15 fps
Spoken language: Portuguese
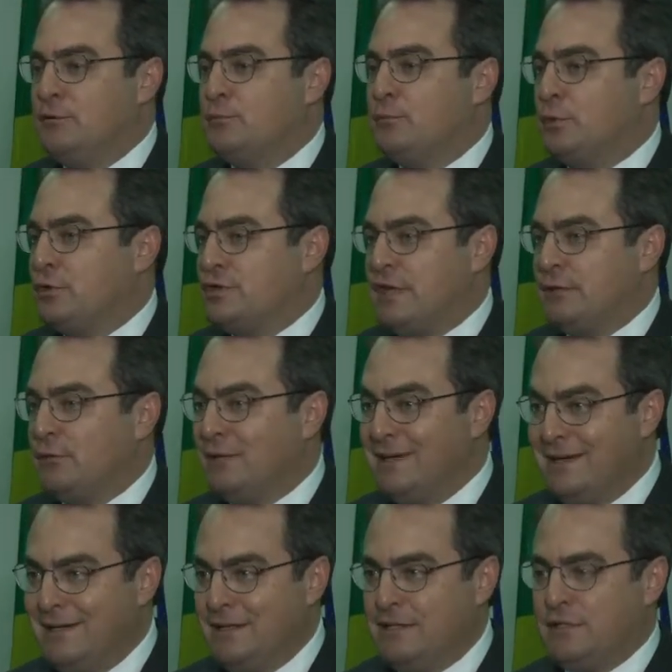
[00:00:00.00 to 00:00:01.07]
de um projeto
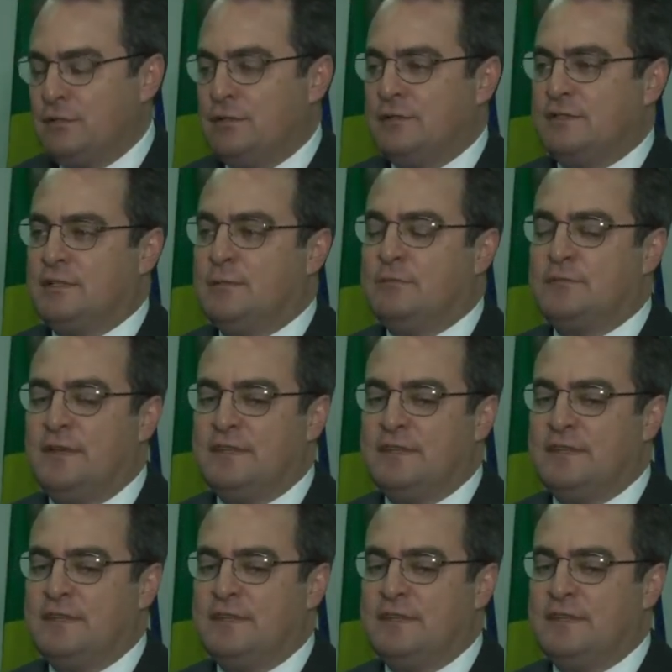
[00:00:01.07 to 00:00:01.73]
grande que nós estamos